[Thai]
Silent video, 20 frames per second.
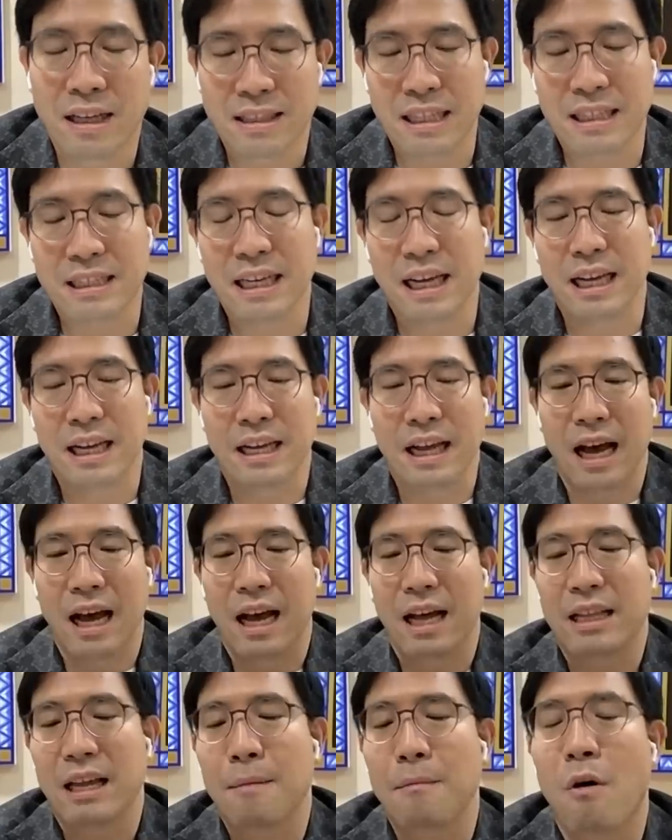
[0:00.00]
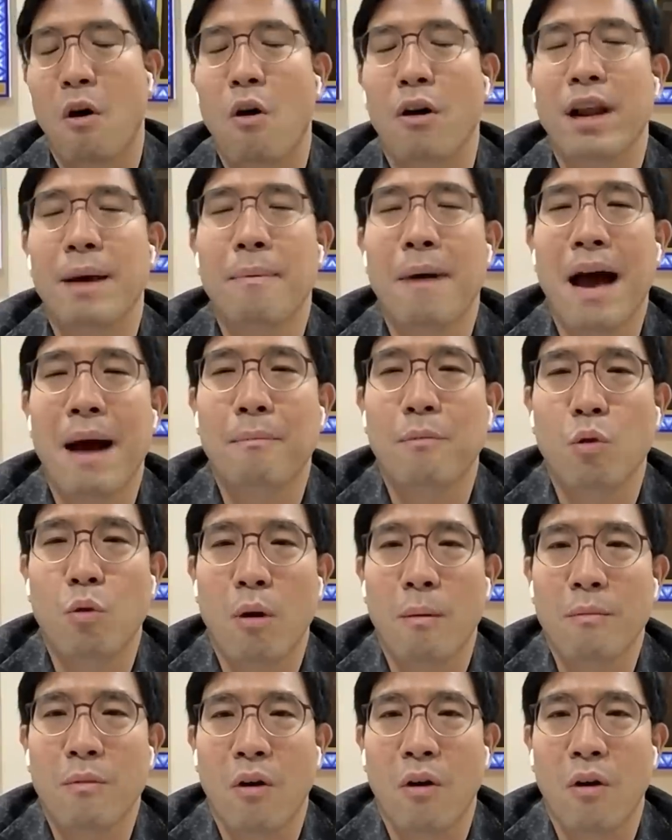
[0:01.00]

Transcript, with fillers: จริงๆอ่าถ้ามองในภาพรวม